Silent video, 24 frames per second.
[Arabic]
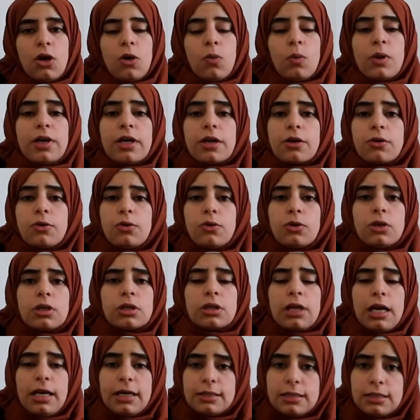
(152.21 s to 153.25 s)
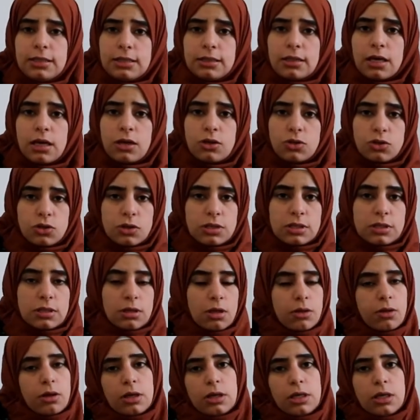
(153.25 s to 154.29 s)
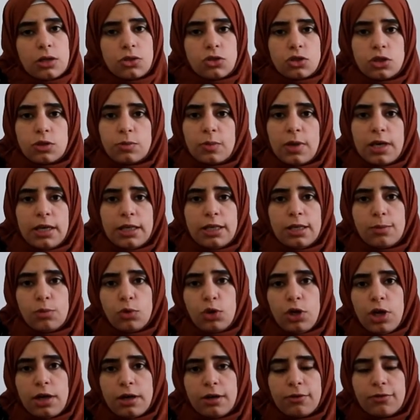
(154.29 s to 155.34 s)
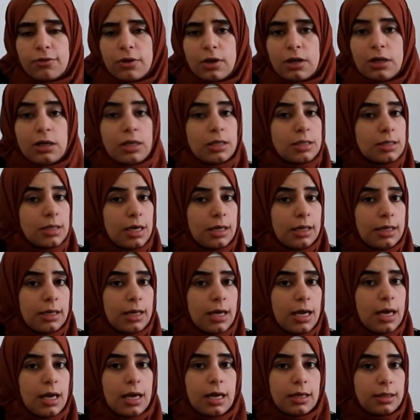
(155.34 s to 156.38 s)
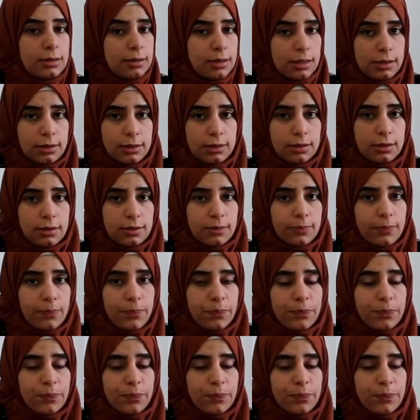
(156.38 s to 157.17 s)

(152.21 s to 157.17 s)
ويكون تحديد الجنس نظرية اجتماعية منحرفة ليس عليها أي دليل